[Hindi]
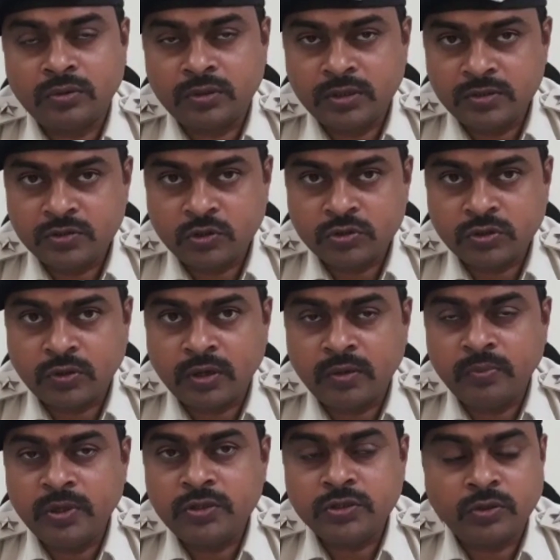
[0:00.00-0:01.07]
तीन सौ
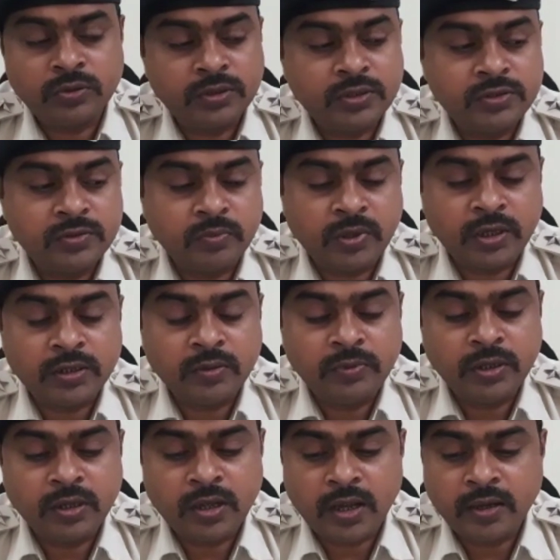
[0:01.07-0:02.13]
चौरानवे चौंतीस भादवी
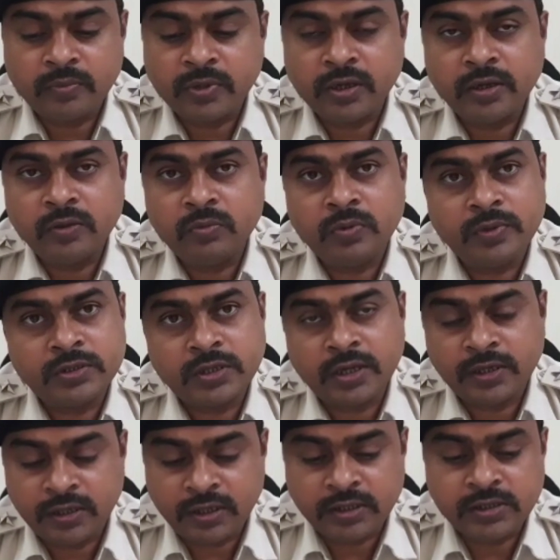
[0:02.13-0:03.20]
कायम करके विवेचना
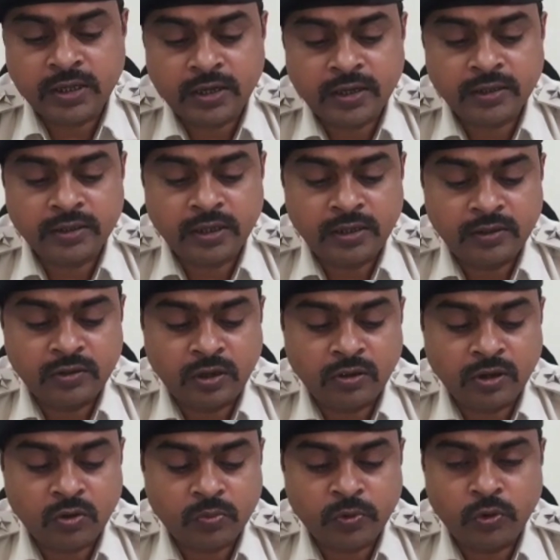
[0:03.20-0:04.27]
किया जा रहा था
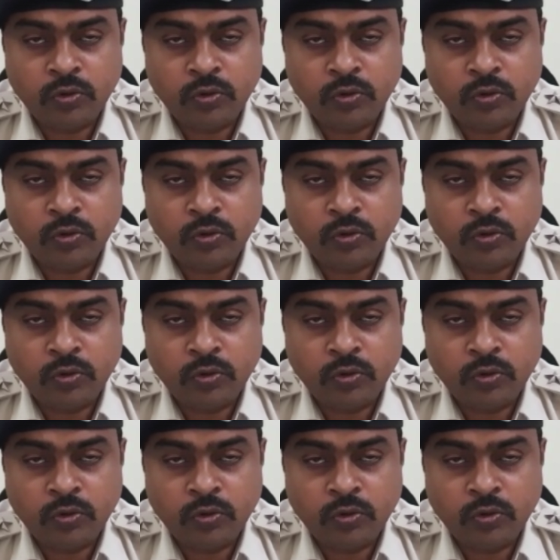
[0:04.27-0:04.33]
और